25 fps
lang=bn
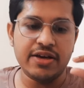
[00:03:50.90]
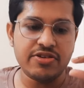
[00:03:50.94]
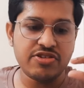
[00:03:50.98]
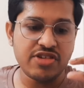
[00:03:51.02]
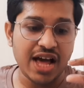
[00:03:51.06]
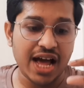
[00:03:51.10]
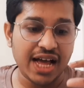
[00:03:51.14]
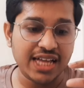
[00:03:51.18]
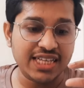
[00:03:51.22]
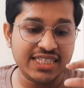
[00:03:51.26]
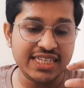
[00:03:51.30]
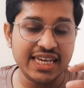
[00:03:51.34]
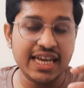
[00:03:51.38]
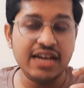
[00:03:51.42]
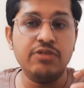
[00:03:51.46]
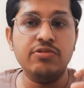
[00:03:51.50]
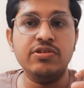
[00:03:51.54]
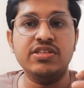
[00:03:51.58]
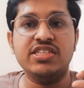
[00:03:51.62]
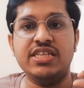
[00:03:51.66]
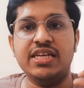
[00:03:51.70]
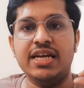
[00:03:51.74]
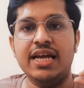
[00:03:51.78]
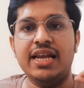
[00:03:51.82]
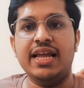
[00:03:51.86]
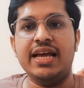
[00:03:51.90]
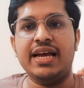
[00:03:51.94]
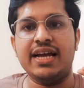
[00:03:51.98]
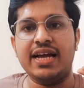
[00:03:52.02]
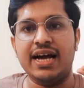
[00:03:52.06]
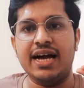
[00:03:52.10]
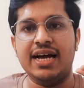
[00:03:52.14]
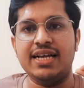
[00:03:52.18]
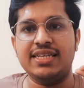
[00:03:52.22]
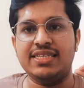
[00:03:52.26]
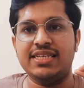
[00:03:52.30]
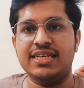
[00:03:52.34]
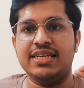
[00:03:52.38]
সাজিয়ে গুছিয়ে
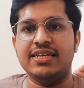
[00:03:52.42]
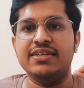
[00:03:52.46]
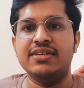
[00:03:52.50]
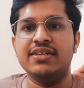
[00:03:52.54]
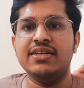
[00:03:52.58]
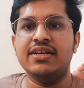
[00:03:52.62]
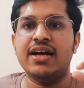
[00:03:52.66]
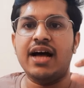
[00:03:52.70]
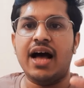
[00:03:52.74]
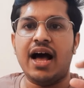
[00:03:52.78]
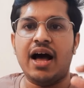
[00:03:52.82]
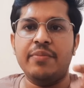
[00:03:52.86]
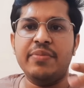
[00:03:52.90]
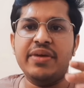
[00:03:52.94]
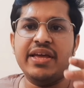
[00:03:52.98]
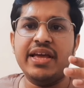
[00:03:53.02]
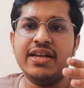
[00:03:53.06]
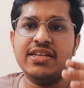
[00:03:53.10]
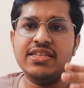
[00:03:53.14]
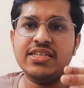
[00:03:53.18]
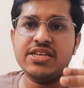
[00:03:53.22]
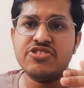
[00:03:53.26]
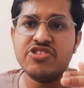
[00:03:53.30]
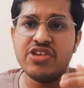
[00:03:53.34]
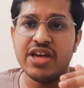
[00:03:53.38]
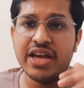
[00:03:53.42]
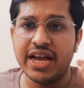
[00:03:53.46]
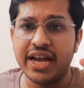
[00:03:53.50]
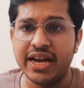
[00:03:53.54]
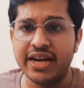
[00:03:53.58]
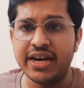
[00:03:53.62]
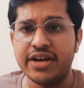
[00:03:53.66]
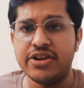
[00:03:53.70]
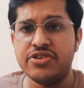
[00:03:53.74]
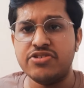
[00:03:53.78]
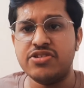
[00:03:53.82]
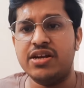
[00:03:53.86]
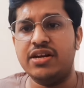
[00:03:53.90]
লেখা আছে আমি এর যে সেকেন্ড
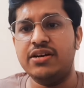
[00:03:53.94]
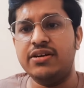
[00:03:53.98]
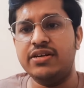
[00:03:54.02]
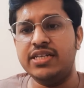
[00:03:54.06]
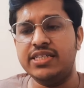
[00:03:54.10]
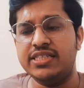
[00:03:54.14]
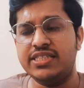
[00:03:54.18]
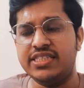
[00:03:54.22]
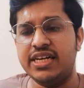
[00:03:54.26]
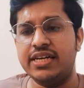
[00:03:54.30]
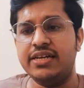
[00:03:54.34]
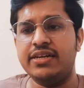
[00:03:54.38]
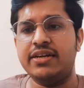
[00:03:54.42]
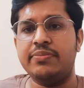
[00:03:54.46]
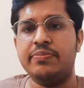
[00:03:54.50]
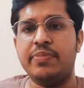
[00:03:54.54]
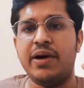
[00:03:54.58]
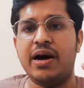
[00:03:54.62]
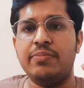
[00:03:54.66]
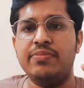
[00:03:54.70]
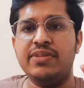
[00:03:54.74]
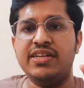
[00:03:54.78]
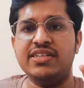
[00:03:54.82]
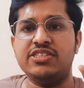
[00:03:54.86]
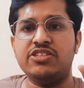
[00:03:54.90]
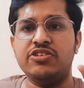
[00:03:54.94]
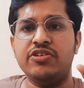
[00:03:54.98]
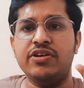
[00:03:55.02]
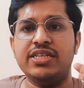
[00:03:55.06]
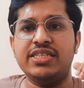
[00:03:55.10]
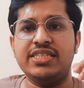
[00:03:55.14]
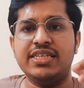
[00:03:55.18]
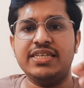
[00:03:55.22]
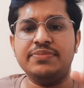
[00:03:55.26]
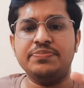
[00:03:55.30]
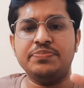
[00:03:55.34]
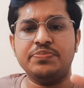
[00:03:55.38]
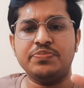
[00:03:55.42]
এডিশন রিসেন্ট পাবলিশড
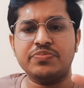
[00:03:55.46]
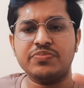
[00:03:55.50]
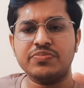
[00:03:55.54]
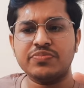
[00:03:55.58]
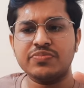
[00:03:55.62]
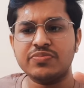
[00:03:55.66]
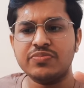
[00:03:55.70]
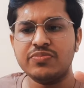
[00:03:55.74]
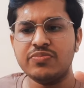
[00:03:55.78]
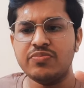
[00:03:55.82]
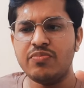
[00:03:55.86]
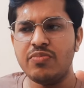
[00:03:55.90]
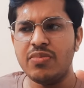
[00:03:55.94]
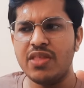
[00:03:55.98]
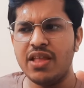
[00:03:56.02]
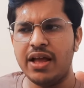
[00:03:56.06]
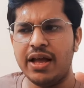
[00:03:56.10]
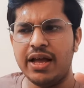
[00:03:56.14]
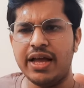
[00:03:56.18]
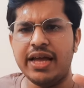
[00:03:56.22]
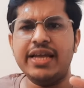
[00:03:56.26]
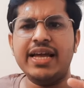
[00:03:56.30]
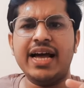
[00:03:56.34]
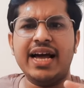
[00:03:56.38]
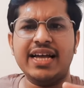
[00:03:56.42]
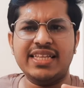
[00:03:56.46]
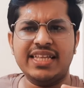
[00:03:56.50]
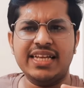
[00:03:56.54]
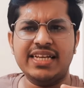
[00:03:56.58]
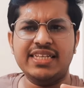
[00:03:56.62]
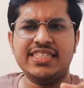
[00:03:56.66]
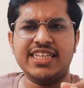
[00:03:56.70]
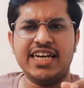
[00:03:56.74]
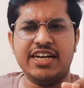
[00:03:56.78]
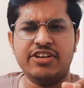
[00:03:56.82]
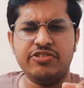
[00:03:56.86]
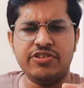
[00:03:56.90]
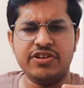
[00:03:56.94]
হয়েছে এই আই থিঙ্ক
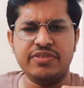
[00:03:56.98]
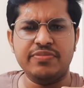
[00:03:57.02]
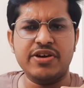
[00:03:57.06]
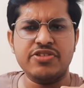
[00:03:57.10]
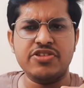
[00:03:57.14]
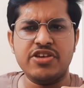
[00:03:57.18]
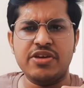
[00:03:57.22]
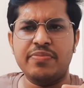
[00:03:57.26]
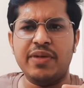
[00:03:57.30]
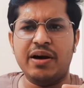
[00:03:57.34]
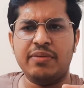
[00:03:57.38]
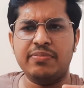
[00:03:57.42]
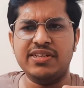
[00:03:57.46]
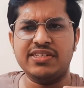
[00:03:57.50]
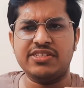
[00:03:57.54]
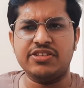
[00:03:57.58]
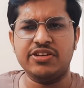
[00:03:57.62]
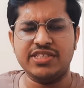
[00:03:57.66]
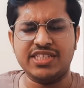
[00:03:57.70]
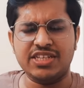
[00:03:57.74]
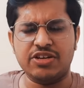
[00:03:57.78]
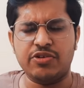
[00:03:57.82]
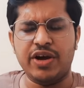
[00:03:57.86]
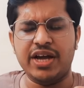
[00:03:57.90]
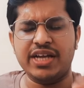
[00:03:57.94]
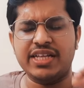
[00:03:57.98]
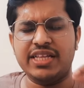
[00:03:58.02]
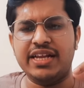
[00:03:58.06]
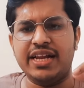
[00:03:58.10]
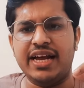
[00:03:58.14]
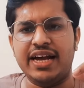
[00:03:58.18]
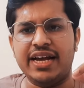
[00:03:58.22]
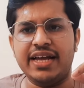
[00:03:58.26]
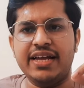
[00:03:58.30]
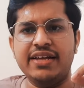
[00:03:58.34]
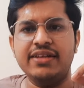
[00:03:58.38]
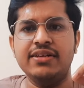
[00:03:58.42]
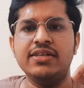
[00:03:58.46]
জানুয়ারি মাসেই পাবলিশড হয়েছে কয়েকদিন
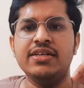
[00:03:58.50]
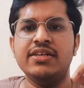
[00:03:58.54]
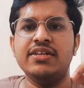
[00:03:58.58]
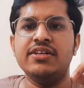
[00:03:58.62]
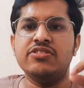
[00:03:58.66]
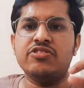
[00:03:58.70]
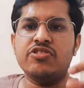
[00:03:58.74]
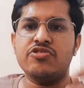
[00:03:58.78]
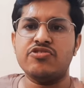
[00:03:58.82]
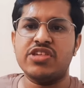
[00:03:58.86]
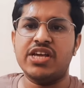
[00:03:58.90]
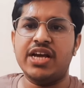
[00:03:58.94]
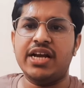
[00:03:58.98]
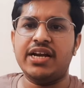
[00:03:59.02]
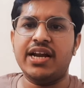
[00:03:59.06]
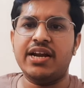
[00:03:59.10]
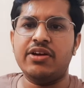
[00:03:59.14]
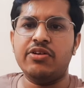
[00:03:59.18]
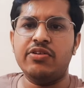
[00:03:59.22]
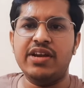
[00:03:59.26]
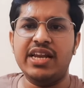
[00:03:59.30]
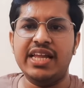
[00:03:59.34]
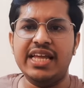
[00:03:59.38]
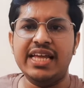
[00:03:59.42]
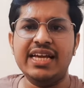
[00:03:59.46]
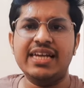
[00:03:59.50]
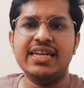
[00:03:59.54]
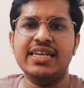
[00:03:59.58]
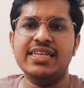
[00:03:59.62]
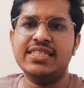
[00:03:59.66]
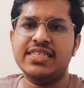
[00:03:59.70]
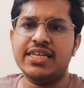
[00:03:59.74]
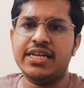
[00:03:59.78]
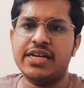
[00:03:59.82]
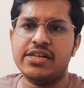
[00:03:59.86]
আগে তো সেটারও লিঙ্ক নিচে